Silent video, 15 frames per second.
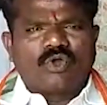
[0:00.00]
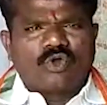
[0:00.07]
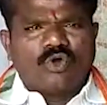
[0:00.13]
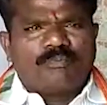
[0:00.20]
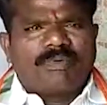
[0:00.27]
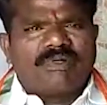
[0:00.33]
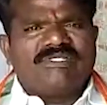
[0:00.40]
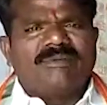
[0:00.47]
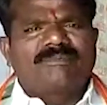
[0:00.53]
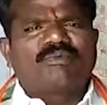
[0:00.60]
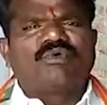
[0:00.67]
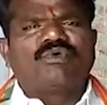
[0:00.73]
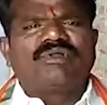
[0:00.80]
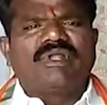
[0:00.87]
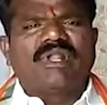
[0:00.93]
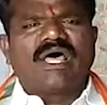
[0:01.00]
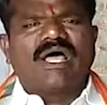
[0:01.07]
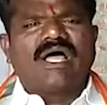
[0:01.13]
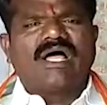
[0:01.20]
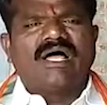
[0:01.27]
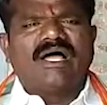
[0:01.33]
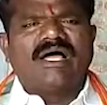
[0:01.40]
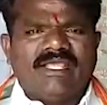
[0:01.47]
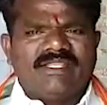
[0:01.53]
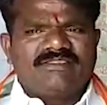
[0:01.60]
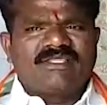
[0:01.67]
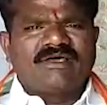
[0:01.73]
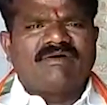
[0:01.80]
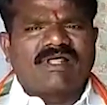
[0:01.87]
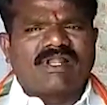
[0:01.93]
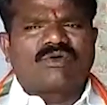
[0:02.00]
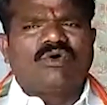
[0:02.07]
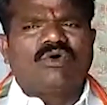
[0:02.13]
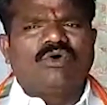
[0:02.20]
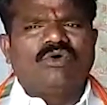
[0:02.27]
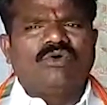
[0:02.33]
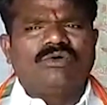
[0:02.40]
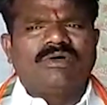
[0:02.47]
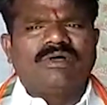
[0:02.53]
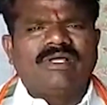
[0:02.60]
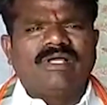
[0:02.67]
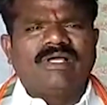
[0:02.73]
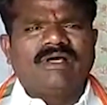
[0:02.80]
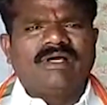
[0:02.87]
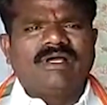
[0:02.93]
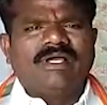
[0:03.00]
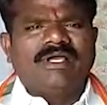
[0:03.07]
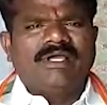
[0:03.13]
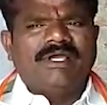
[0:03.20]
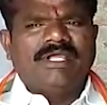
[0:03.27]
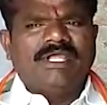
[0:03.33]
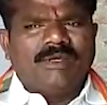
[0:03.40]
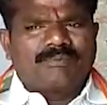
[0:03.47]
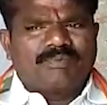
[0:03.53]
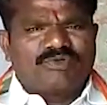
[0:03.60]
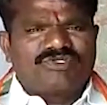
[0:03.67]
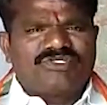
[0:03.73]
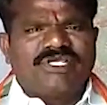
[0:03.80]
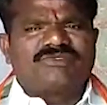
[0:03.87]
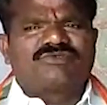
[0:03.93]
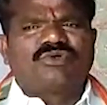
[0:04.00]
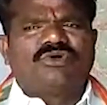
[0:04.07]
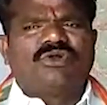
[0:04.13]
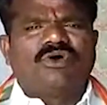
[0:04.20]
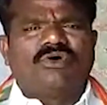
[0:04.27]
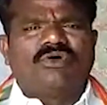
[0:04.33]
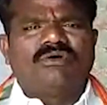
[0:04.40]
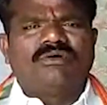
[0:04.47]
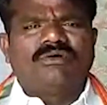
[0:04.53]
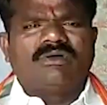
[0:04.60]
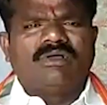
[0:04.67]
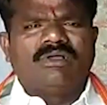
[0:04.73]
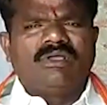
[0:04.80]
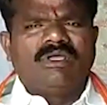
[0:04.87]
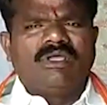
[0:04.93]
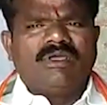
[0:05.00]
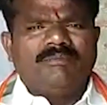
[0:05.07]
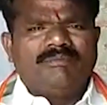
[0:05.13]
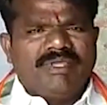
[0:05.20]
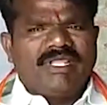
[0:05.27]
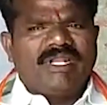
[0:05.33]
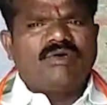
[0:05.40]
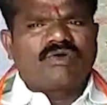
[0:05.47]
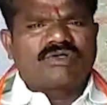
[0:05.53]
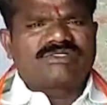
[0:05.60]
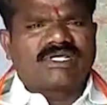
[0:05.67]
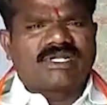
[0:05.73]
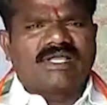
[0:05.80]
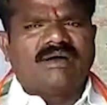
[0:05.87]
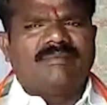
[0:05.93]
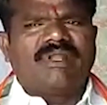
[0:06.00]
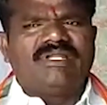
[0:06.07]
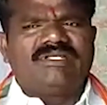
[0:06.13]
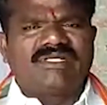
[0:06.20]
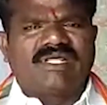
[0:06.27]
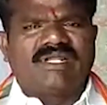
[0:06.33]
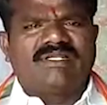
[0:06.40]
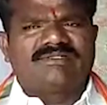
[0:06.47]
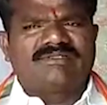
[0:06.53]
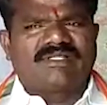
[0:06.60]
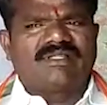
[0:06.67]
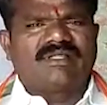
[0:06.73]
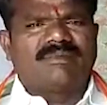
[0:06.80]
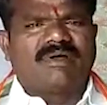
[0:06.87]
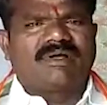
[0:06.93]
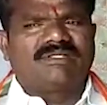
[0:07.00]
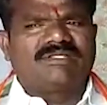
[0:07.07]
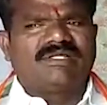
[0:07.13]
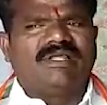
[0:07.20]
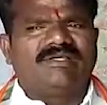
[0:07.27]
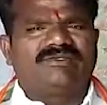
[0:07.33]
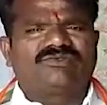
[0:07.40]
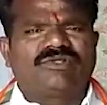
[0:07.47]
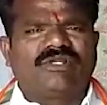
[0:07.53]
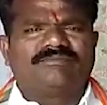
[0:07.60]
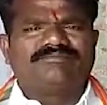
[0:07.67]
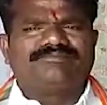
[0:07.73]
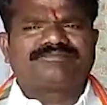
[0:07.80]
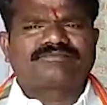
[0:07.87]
గొప్పలు చెప్పుకుంటున్న ఎంతవరకు ఇప్పుడు చేస్తుండో మీరే ఒకసారి గమనించాలని సందర్భంగా తెలియజేస్తున్నాం